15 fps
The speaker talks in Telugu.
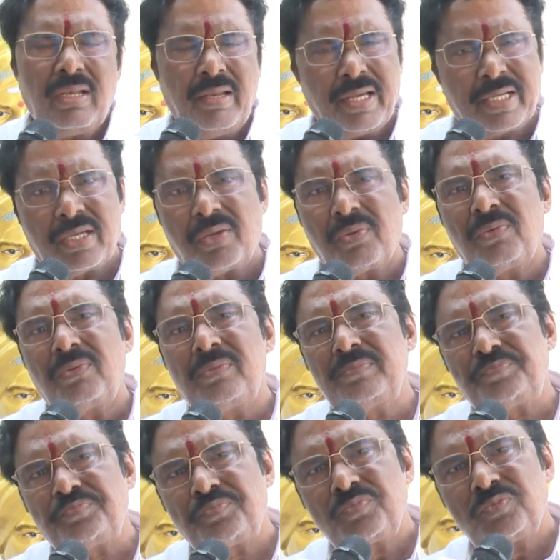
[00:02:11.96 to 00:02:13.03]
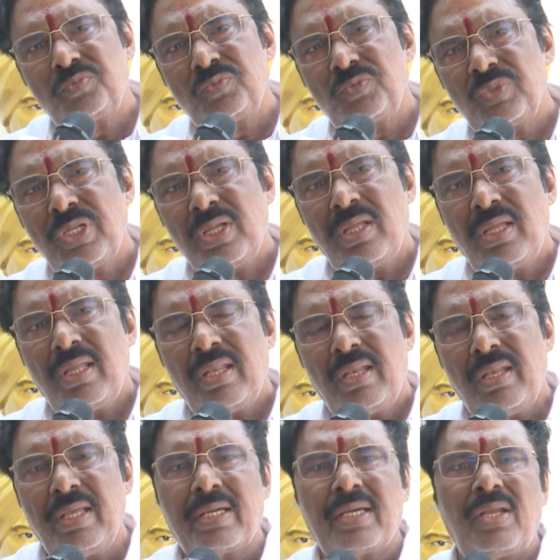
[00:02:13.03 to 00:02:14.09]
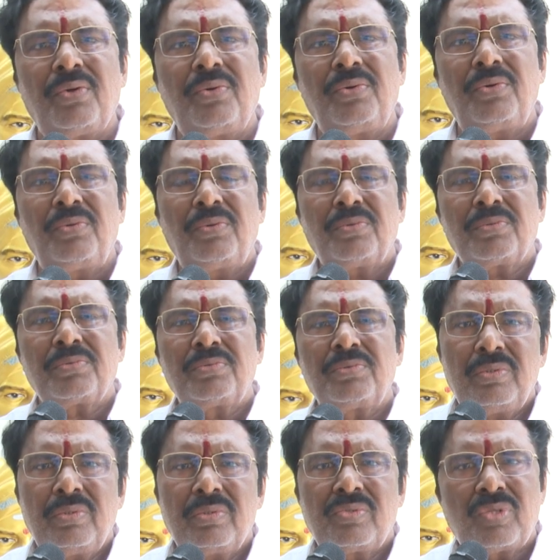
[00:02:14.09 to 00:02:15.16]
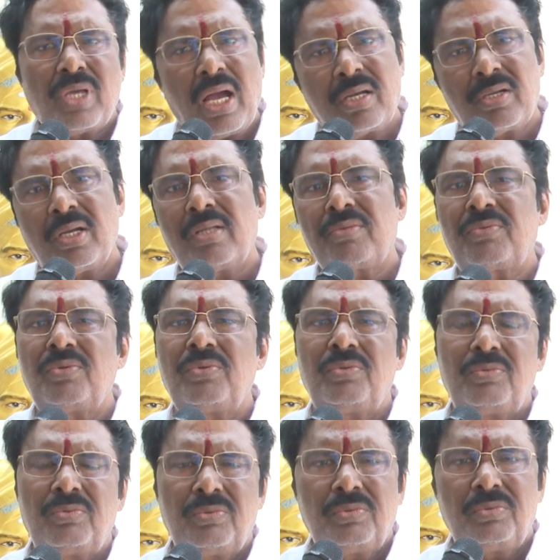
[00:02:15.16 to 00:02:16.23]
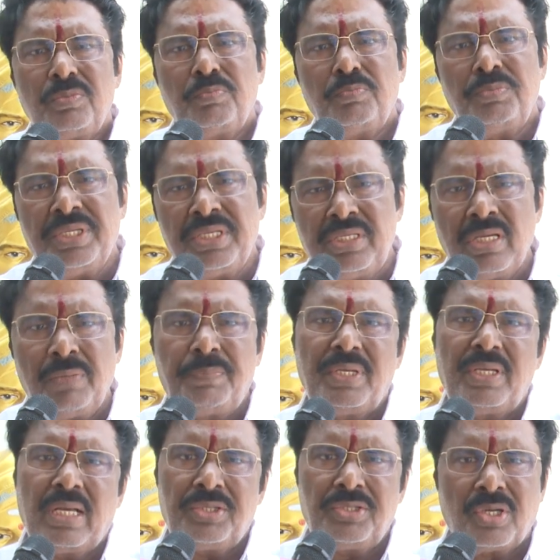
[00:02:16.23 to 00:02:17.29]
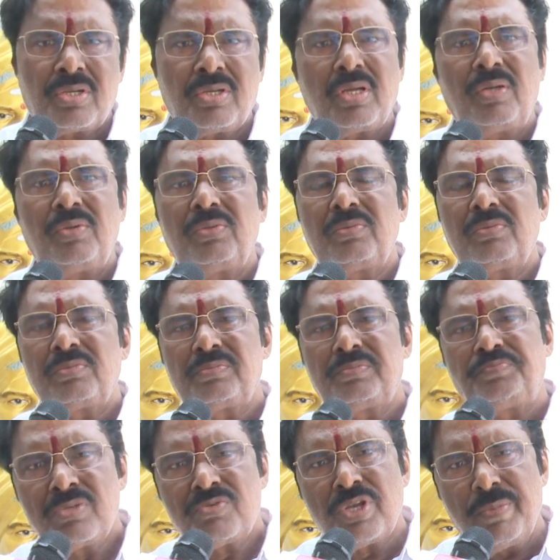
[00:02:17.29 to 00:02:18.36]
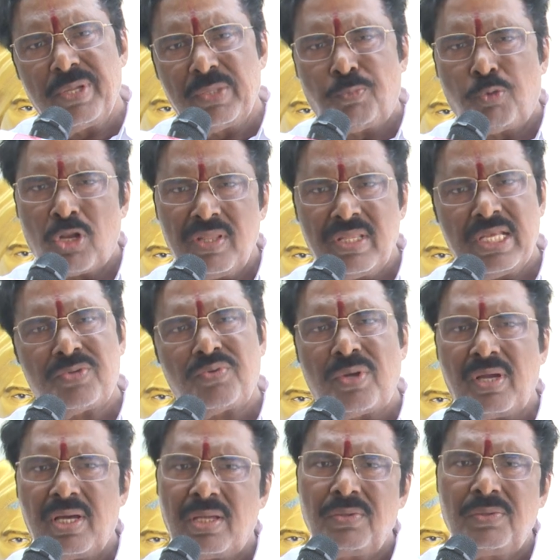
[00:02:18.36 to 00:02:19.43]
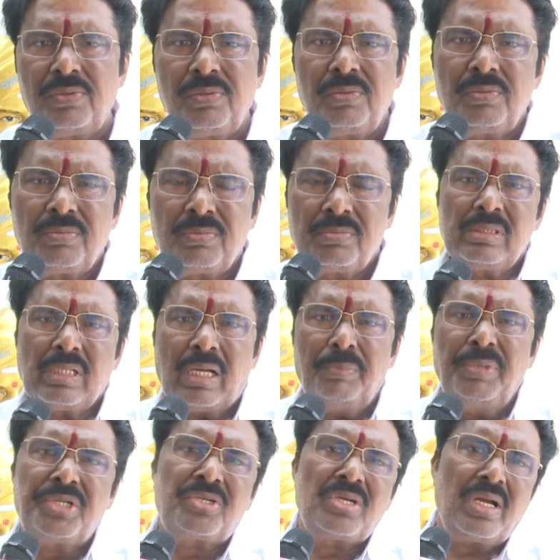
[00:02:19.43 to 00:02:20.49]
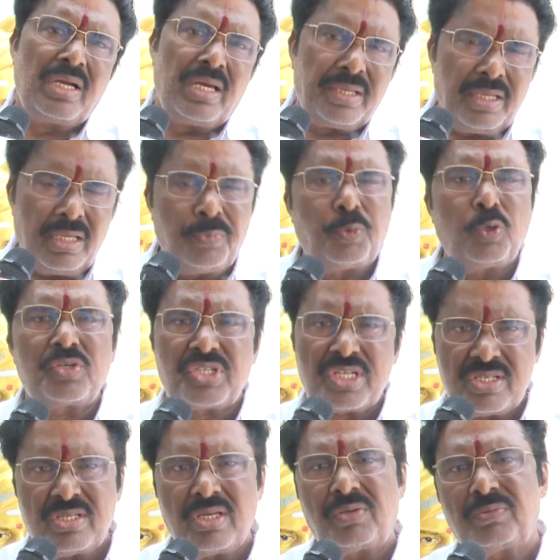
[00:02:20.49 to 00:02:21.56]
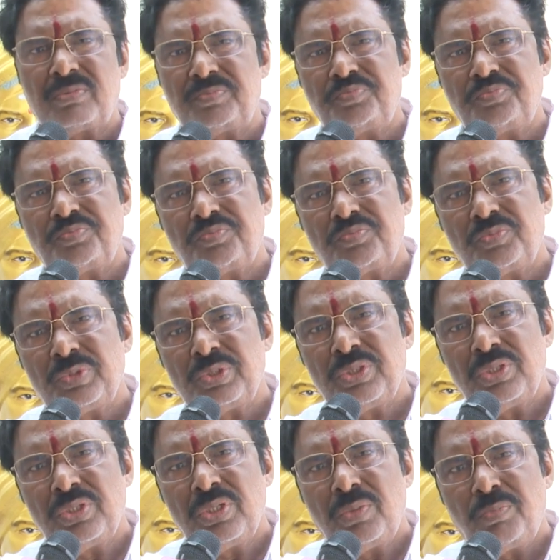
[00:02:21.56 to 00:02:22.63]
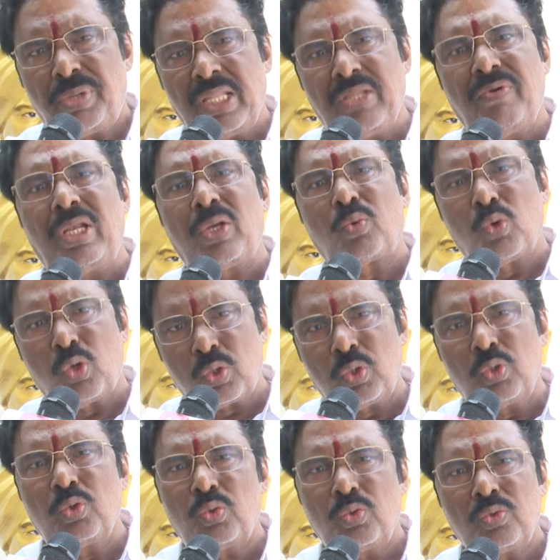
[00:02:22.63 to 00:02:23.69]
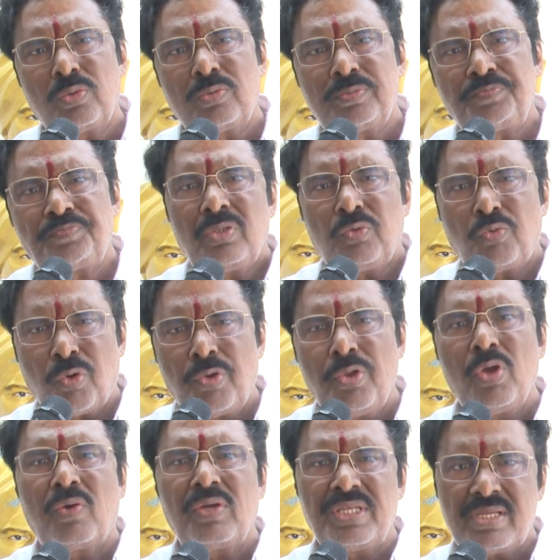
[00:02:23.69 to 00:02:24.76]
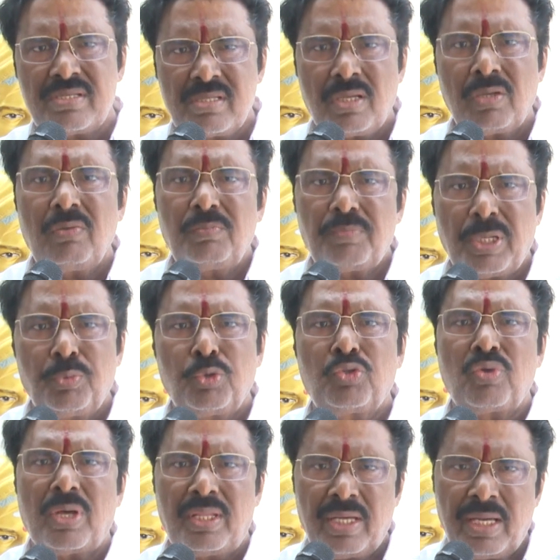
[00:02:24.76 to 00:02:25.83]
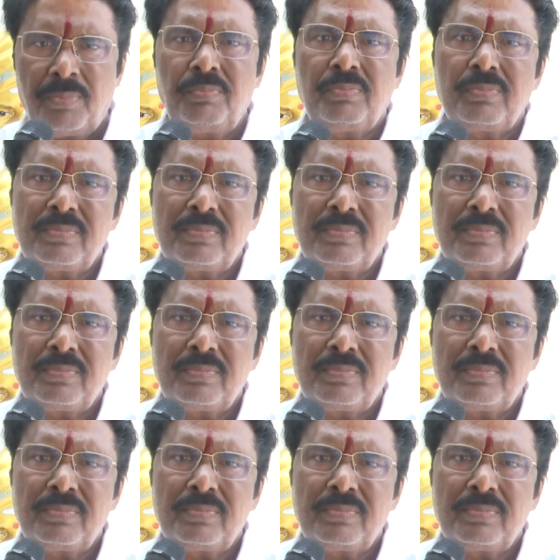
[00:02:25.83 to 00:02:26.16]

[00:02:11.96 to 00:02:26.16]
లెక్కరు లెక్కరు సాక్షాత్తు బీజేపీ అధ్యక్షురాలు శ్రీమతి పురంధేశ్వర గారు అమిత్ షా గారికి రిపోర్ట్ చేశారు పదివేల కోట్లు దుర్వినియోగం చేశారు ప్రభుత్వ ఆదాయం